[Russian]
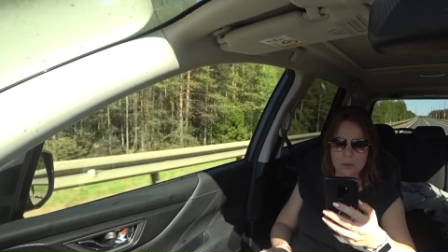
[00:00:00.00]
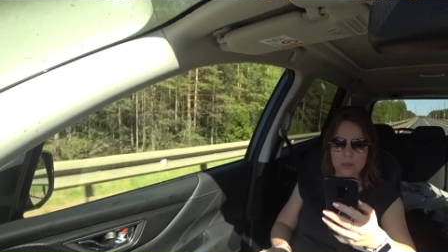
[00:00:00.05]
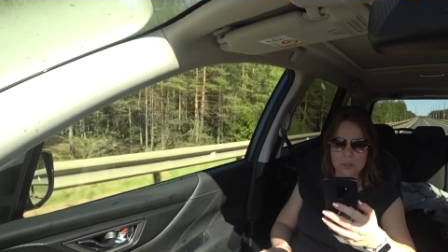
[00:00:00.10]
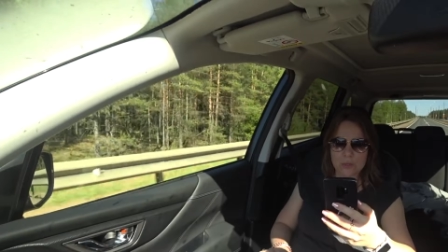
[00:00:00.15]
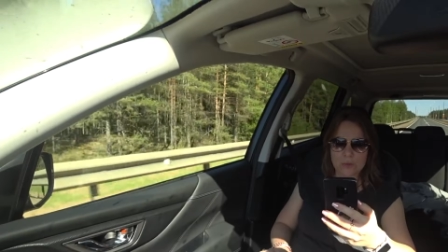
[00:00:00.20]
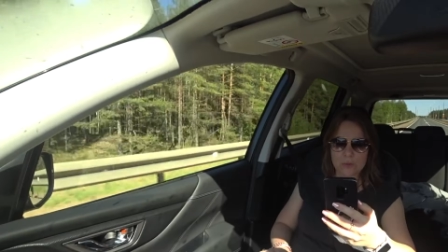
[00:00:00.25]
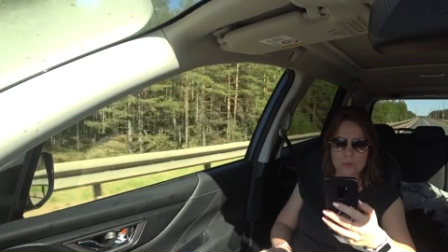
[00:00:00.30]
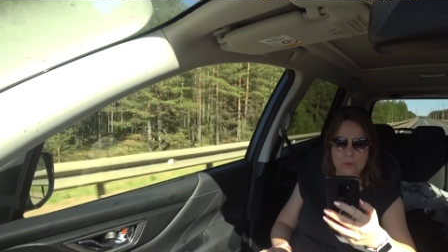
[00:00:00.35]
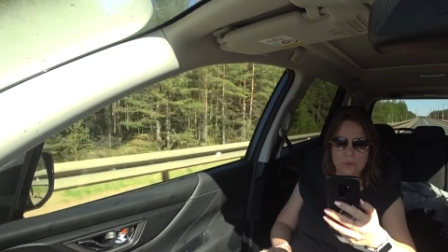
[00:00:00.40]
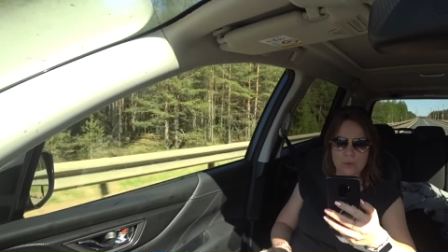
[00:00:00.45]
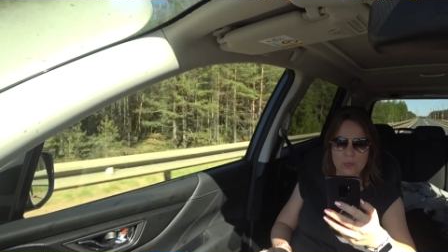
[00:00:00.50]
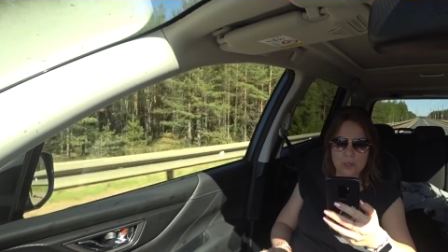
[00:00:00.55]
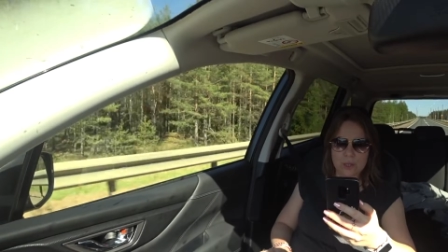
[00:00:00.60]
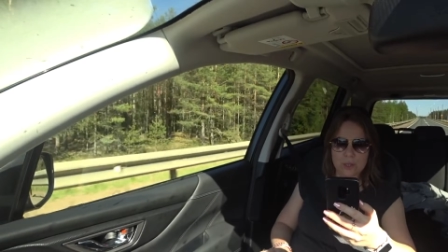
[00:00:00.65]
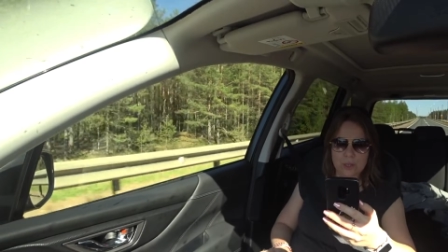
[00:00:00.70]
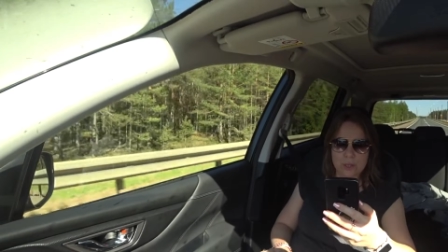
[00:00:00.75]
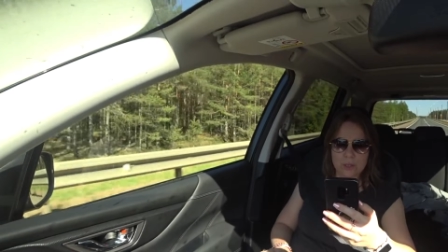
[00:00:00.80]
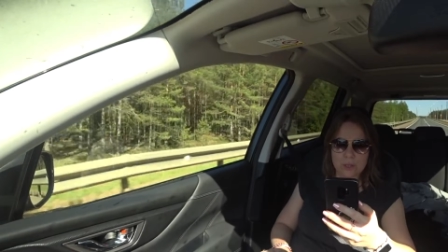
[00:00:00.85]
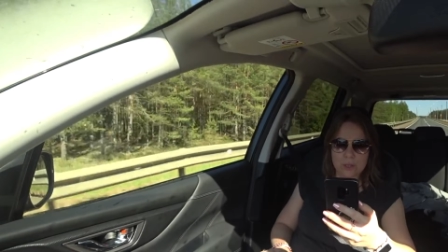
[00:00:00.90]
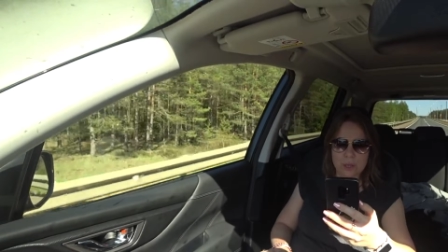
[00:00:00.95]
дочь в
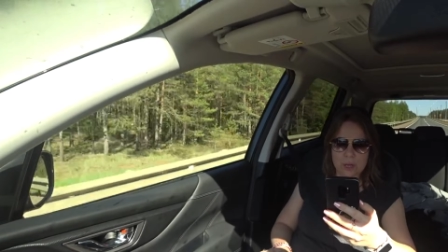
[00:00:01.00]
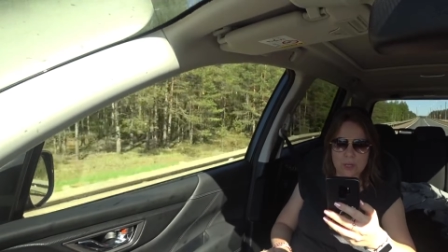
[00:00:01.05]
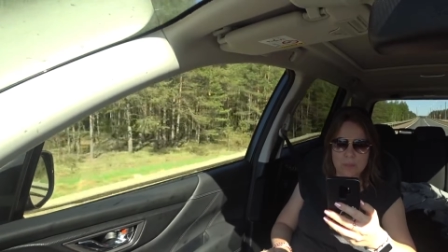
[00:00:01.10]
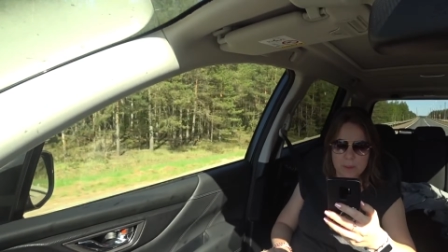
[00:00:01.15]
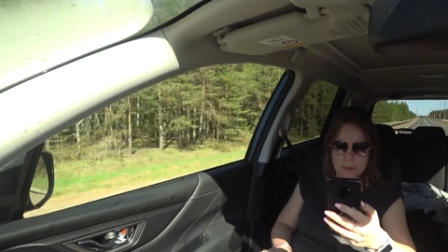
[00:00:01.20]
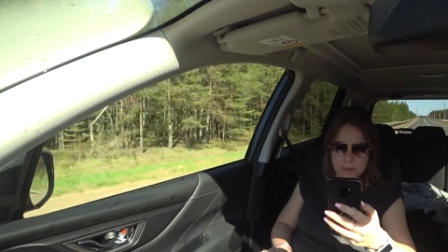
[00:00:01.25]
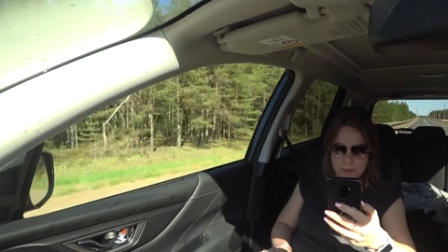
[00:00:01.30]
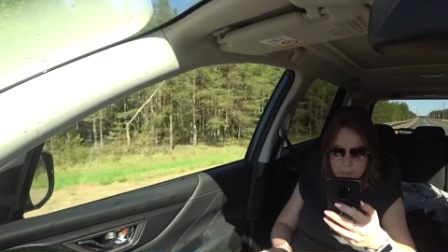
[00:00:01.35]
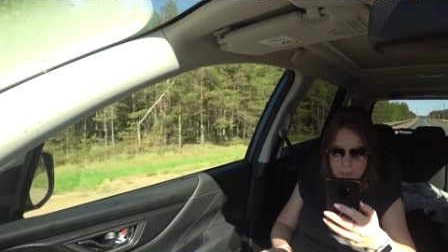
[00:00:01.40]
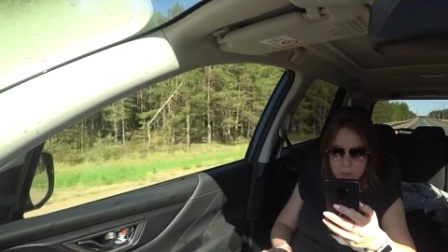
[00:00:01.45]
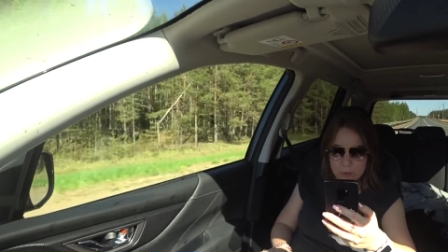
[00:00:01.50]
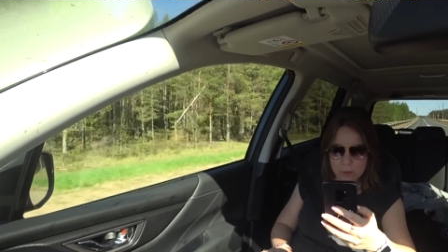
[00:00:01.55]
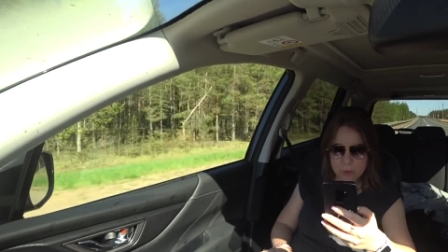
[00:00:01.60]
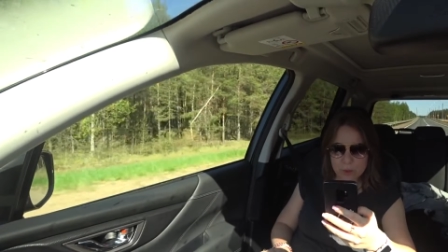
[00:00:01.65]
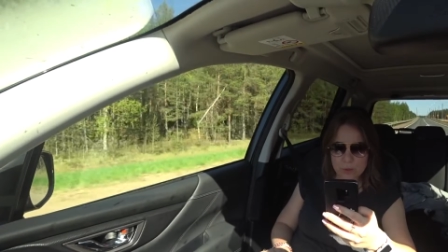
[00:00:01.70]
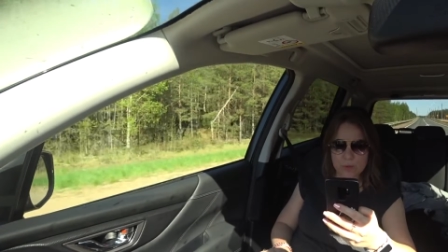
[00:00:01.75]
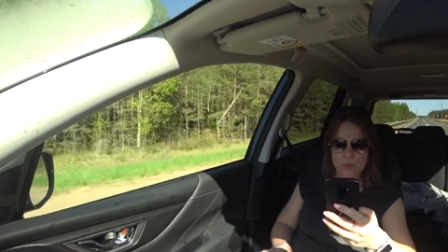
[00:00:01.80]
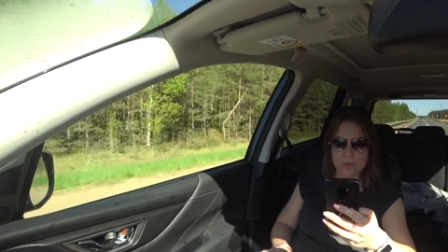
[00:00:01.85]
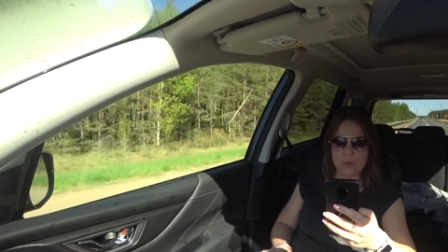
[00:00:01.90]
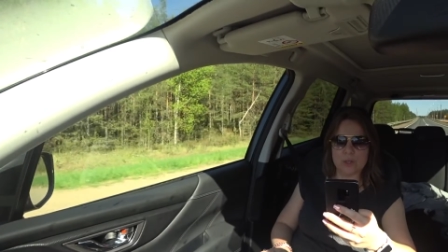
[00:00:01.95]
гости, отправлять
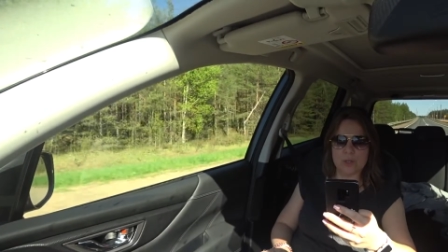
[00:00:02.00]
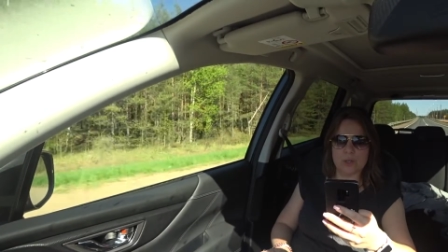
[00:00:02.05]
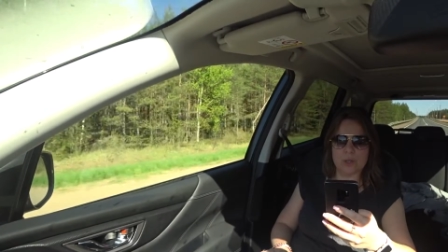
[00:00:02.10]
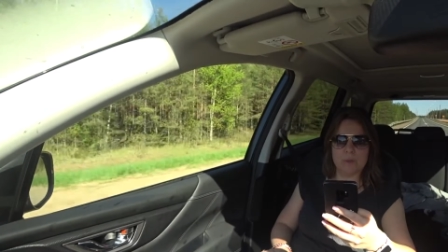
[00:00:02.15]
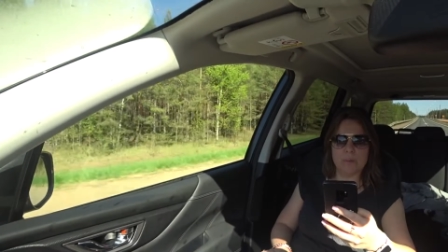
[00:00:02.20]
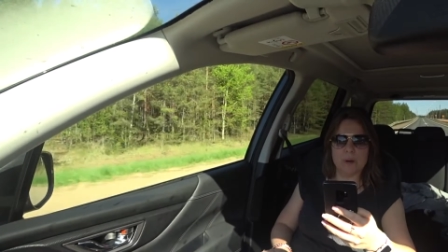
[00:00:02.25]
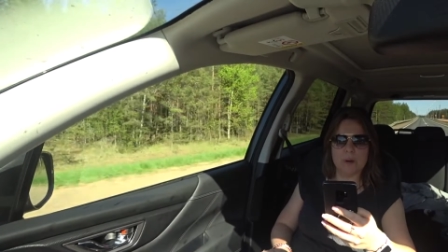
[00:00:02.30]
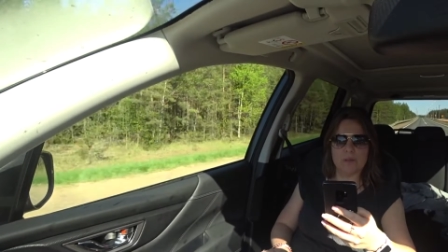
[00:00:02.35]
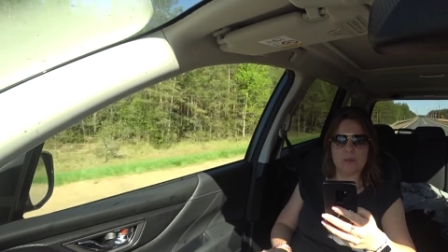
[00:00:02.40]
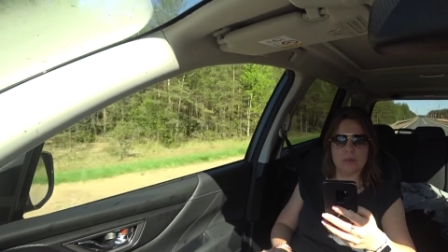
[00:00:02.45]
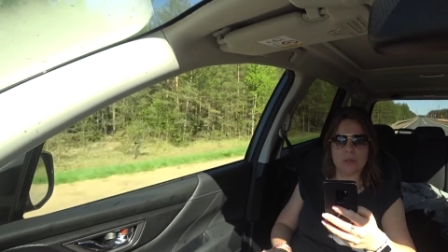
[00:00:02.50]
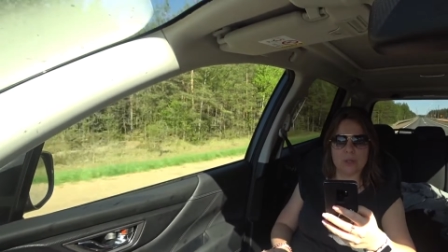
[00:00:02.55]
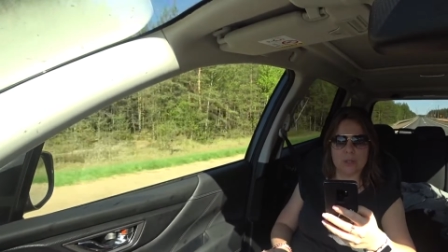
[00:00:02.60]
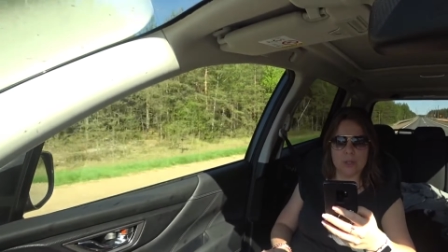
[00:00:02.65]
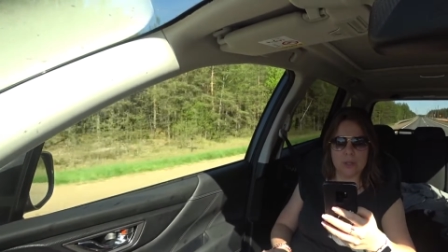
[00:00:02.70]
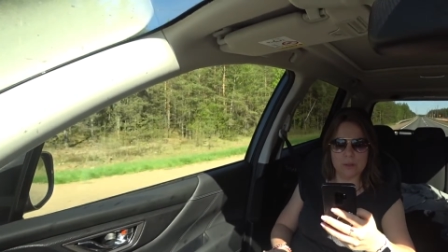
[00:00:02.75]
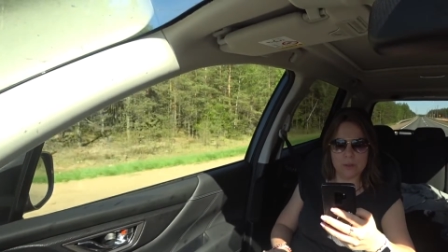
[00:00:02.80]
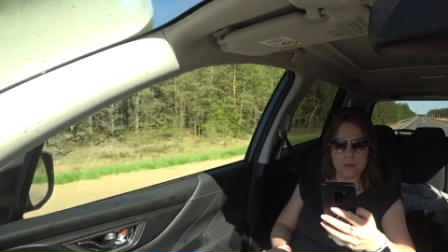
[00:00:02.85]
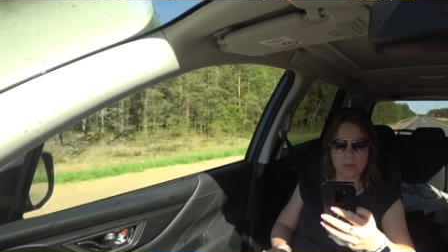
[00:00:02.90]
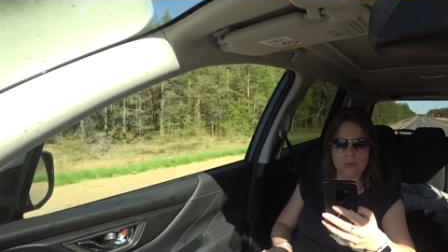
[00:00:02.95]
дочь в гости к
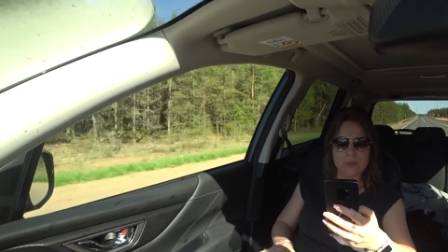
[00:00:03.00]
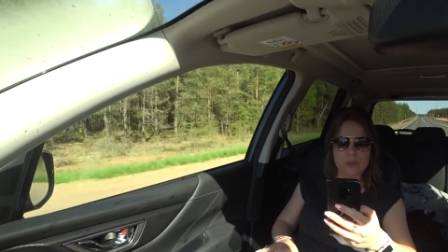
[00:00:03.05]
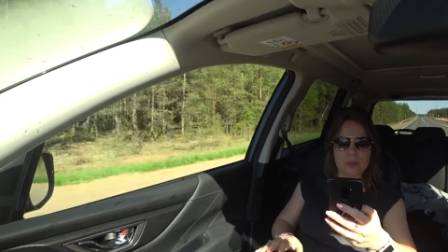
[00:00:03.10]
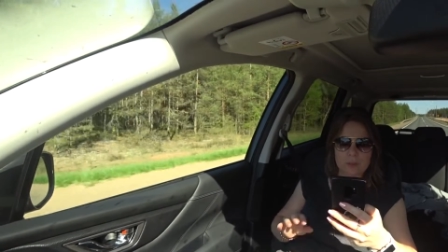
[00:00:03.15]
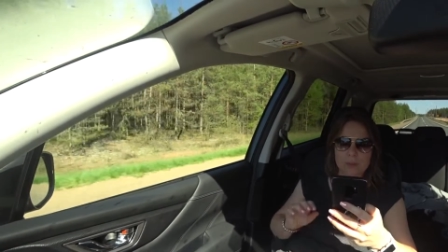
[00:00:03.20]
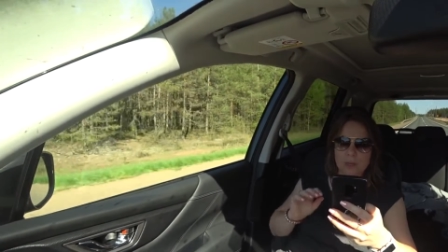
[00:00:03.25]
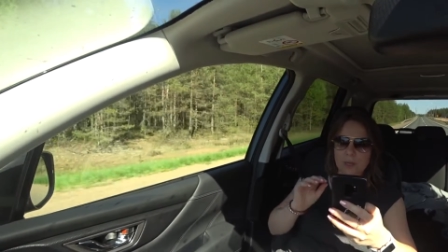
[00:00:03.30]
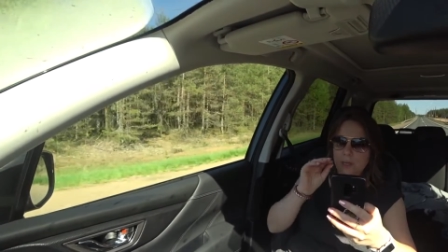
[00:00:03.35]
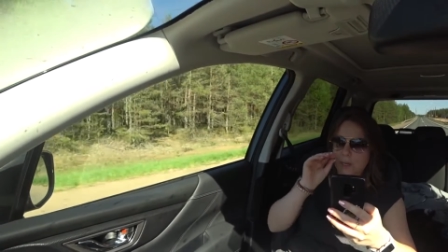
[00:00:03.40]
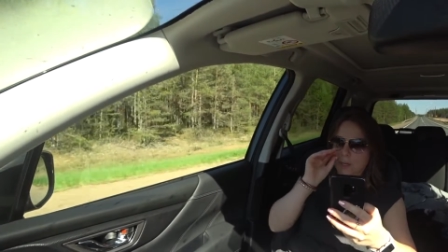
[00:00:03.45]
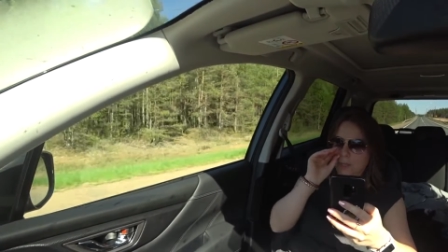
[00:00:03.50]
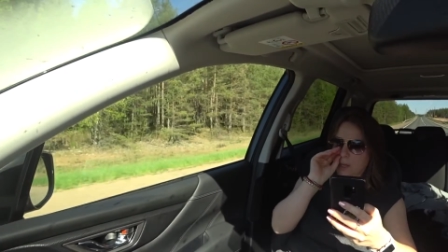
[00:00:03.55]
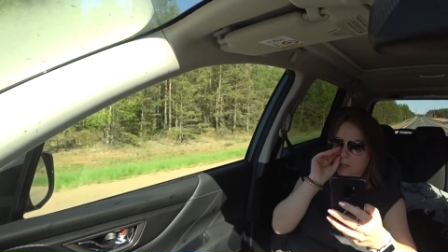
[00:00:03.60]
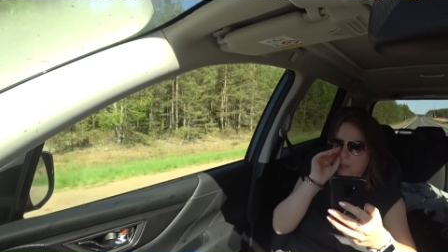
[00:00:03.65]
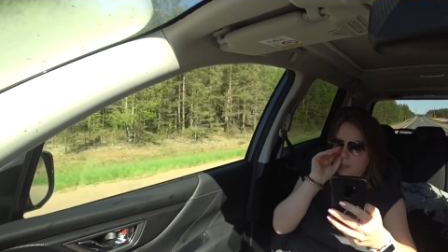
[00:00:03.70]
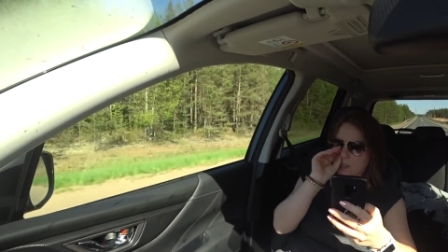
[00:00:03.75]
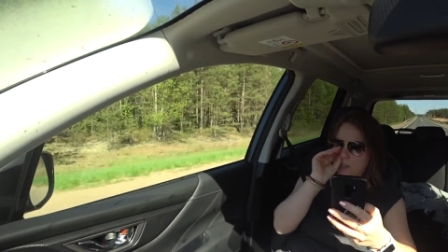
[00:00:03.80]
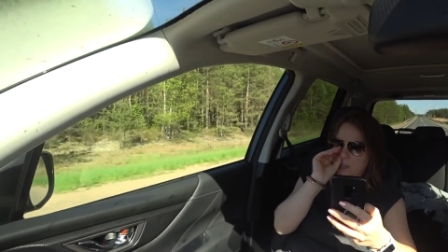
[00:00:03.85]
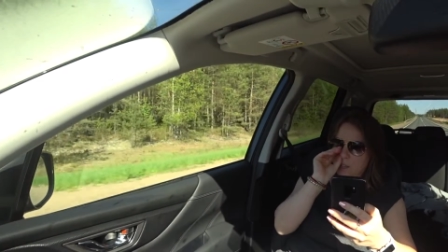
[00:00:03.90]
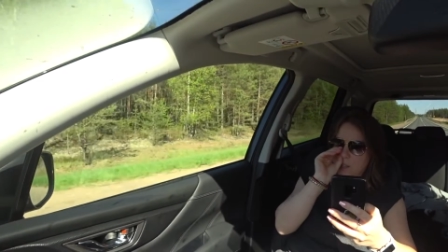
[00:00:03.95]
бабушке, ну, видимо, или нет.